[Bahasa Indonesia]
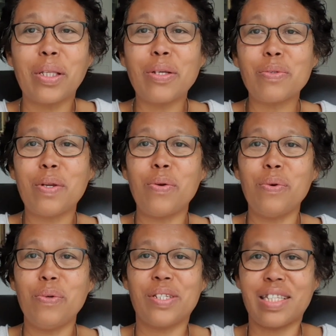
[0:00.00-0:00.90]
kita sudah
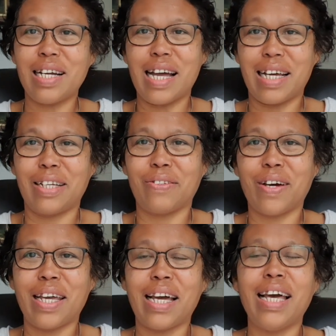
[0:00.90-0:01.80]
lulus setengah gitu
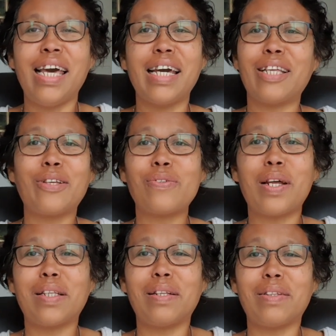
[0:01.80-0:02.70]
kayak kita
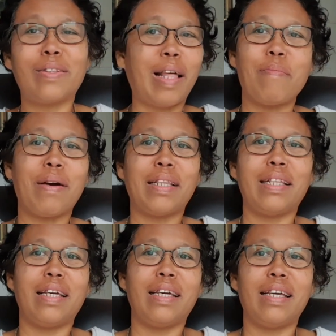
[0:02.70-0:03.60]
sudah tamat di